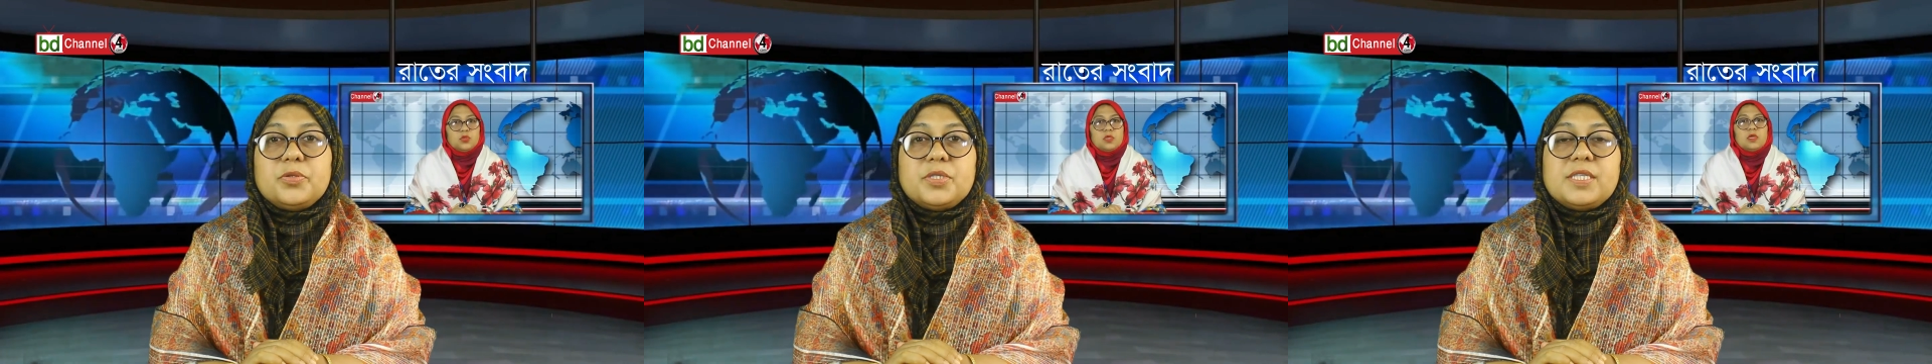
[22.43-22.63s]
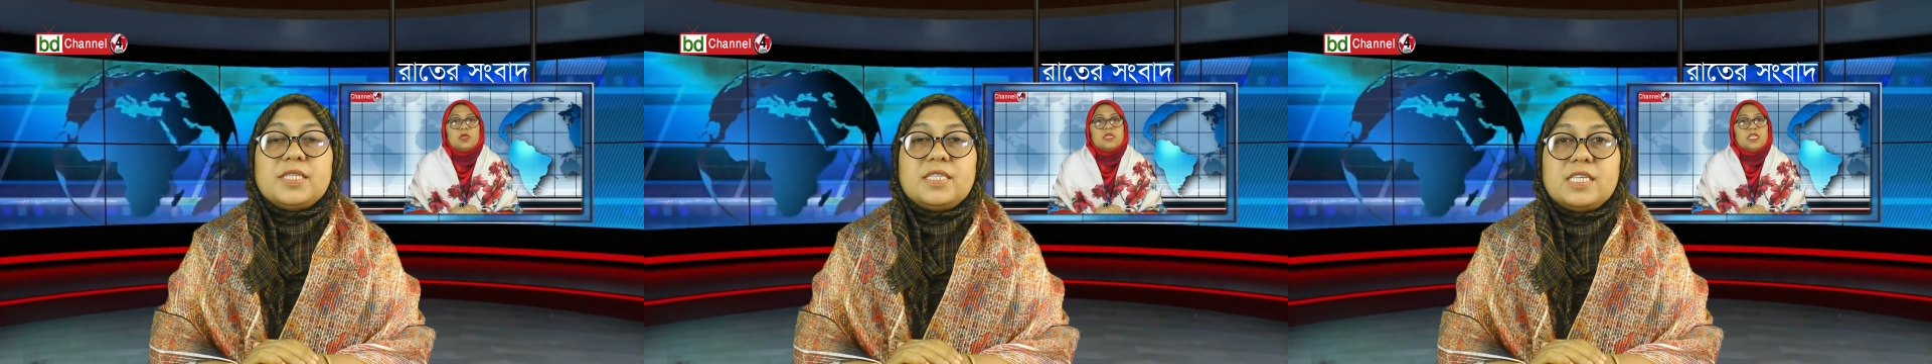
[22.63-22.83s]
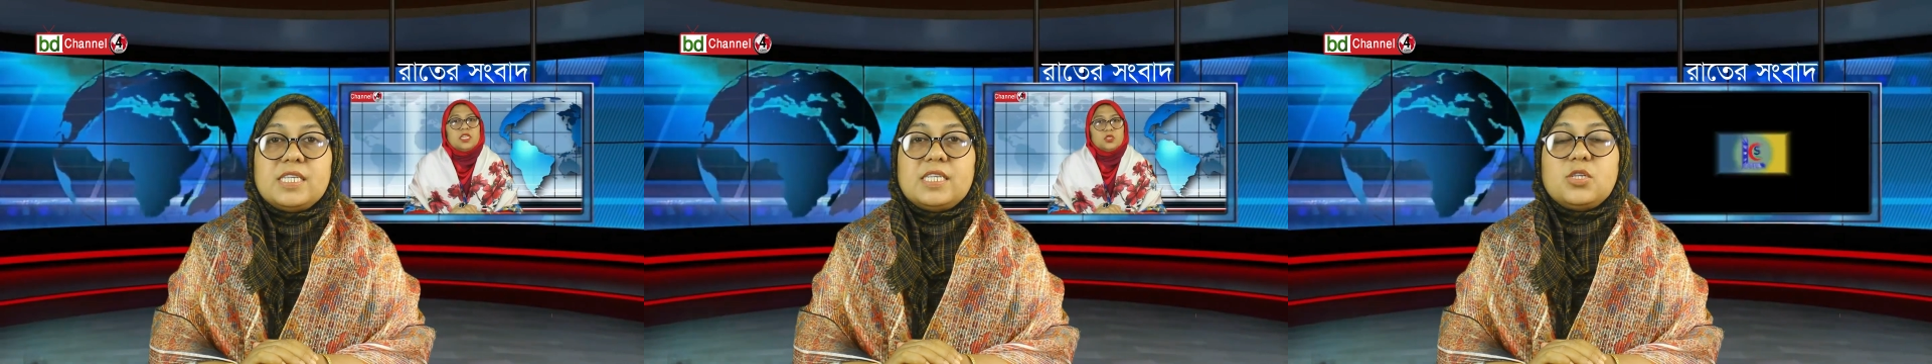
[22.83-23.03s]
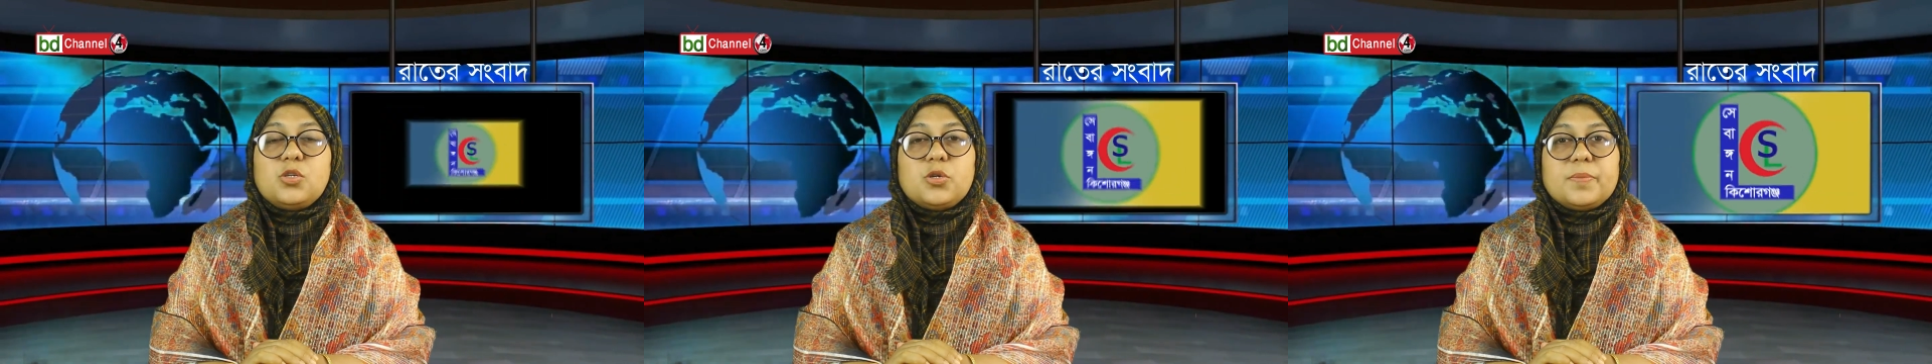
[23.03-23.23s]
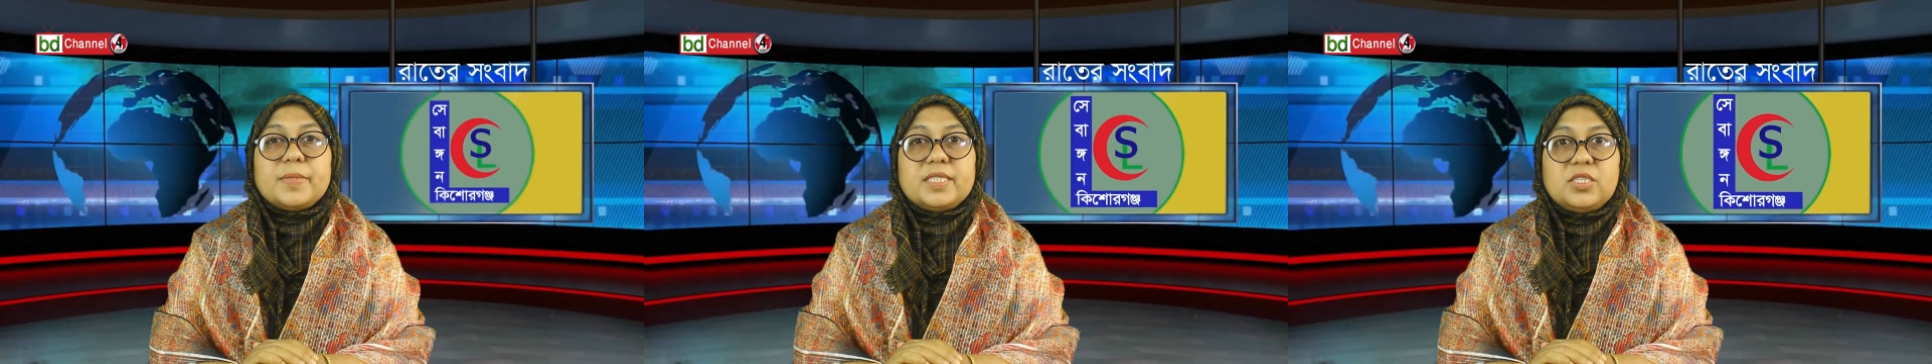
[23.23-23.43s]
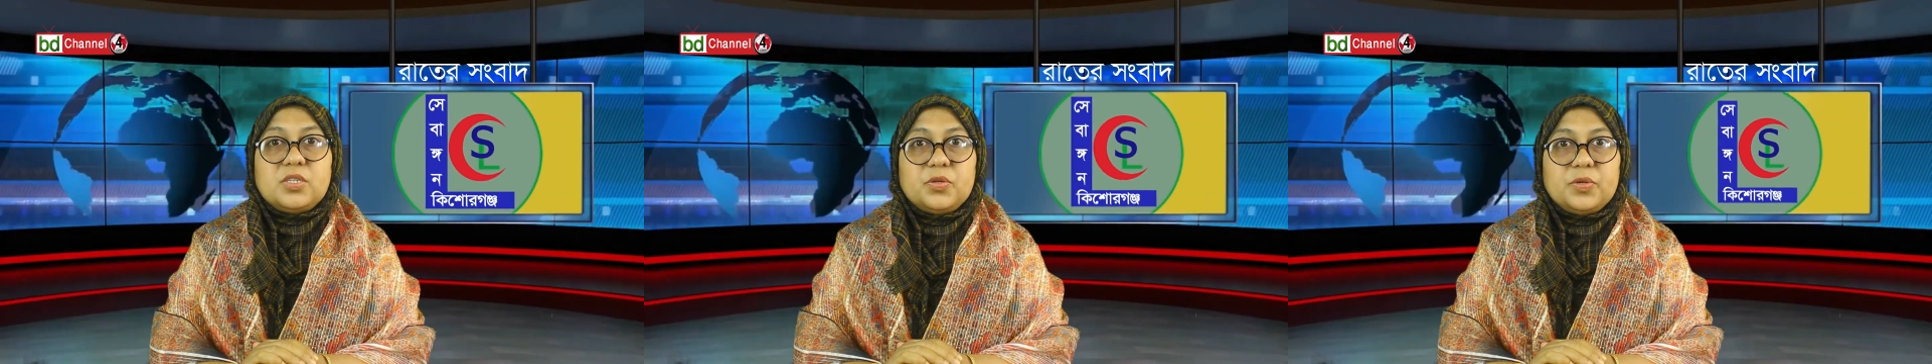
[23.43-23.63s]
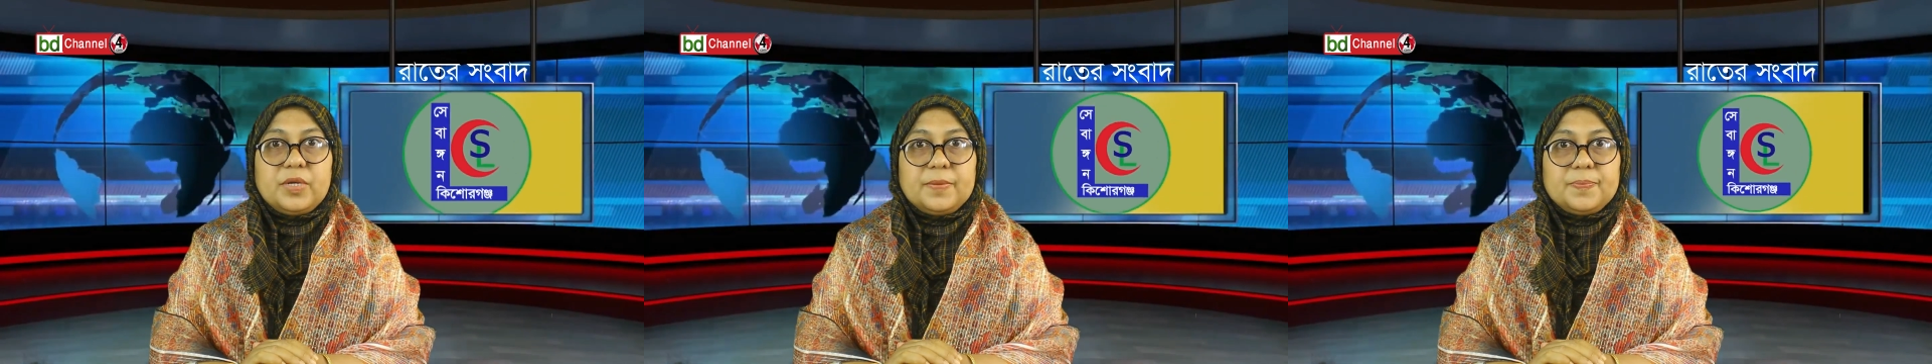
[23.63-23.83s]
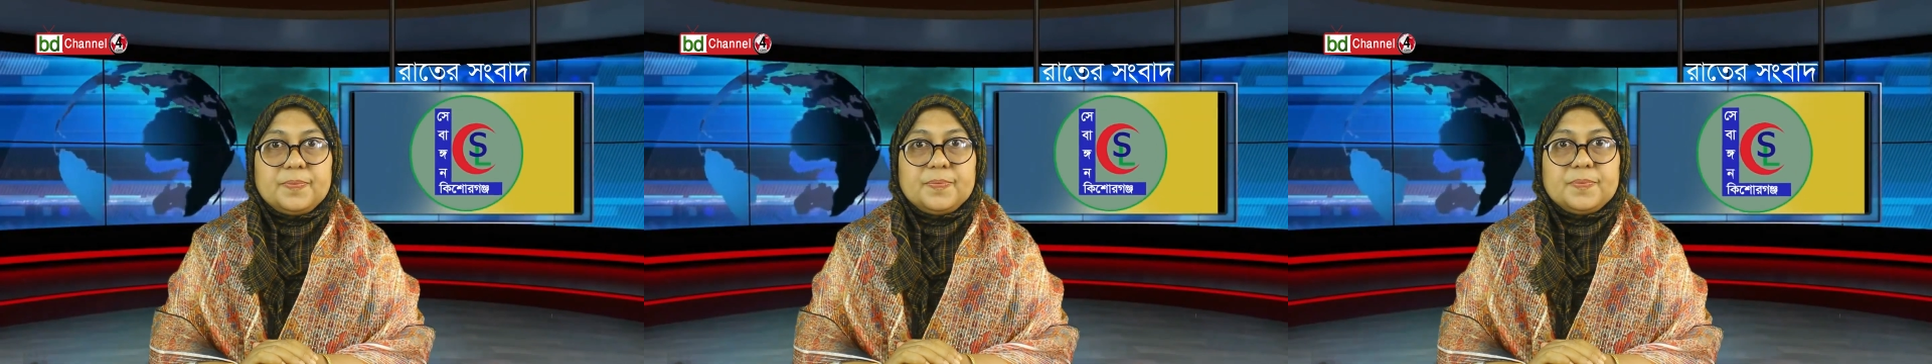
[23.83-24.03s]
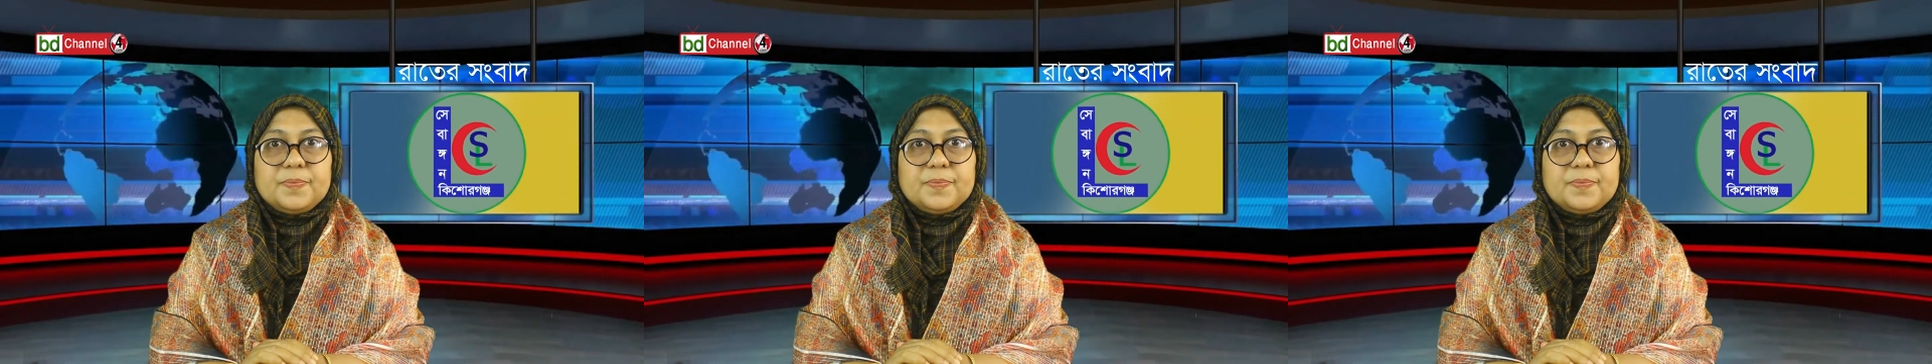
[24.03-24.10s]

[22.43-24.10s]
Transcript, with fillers: হোসেন সিটি সংবাদ শিরোনাম